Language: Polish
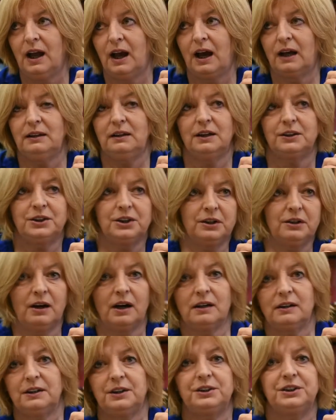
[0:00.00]
A dlaczego
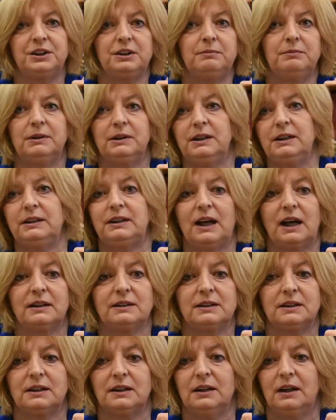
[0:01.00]
artyści byli
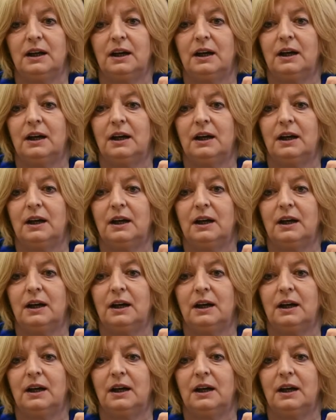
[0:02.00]
tacy,